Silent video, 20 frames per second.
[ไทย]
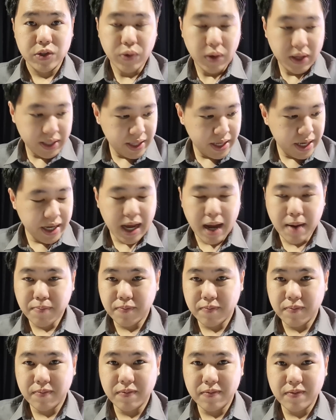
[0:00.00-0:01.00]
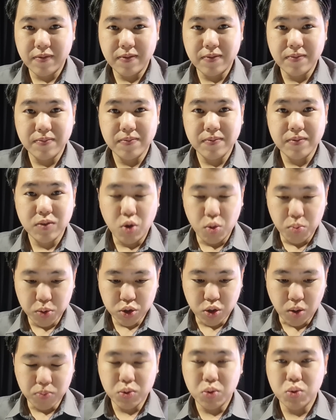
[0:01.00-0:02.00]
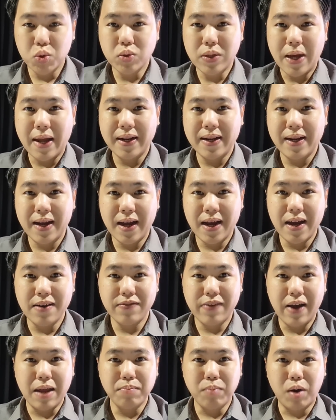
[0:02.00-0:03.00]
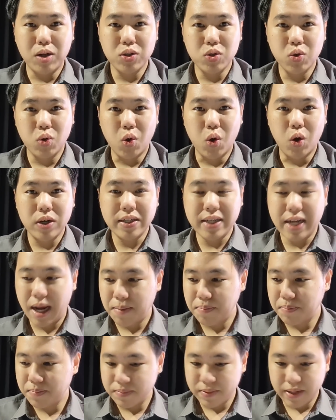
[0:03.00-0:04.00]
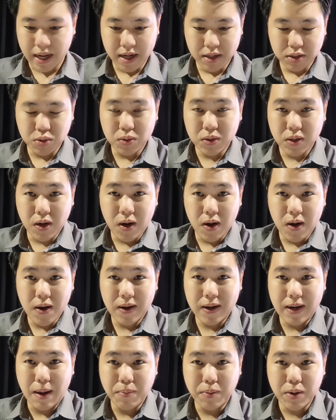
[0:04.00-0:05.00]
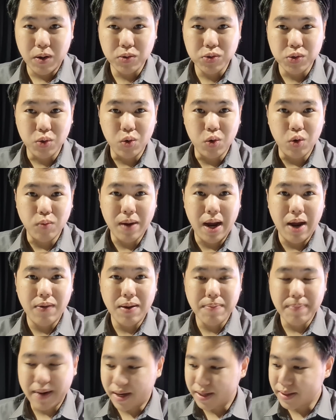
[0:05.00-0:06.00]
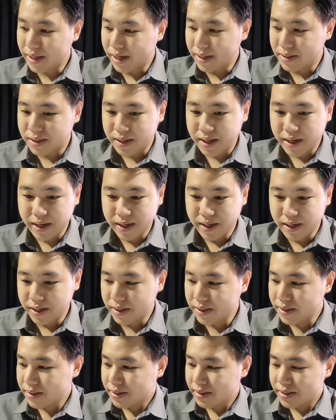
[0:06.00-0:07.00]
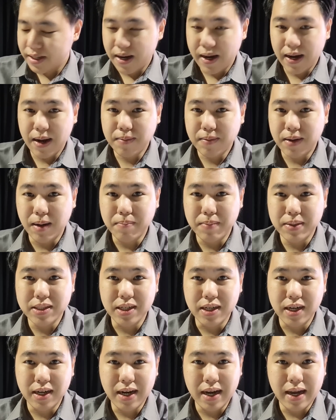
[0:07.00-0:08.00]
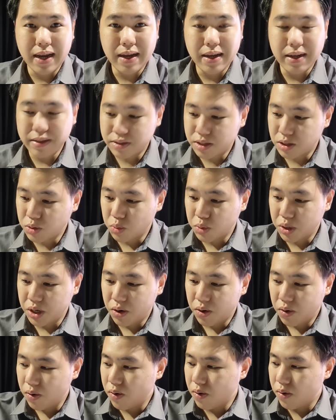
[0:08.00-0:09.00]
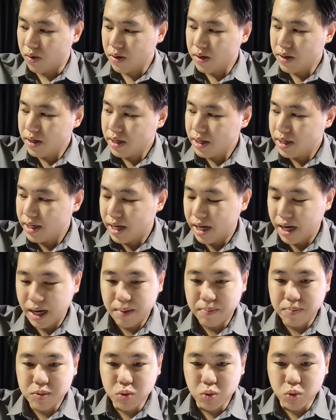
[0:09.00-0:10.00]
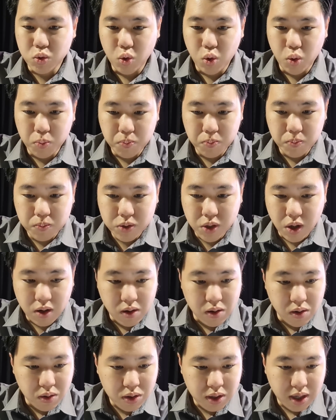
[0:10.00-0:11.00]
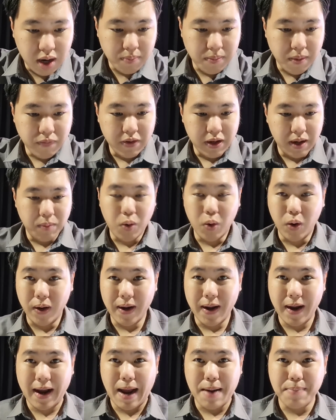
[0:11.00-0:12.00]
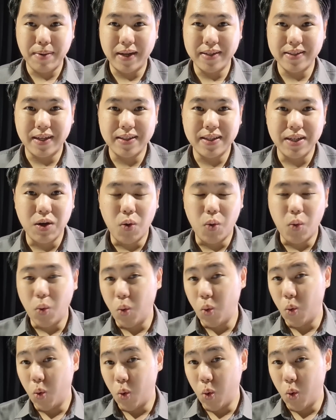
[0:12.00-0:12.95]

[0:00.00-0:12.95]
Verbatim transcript: สวัสดีครับคุณผู้ชมทุกทุกท่านฮะแฟนบอลทุกคนครับในที่สุดก็กลับเข้าสู่ภาวะปกติสักทีหนึ่งนะครับกลับมาเจอกันในสตูดิโอนะครับ YouTube ช่องของเราป๊อปธีรพลนะครับหลังจากที่โอ้โห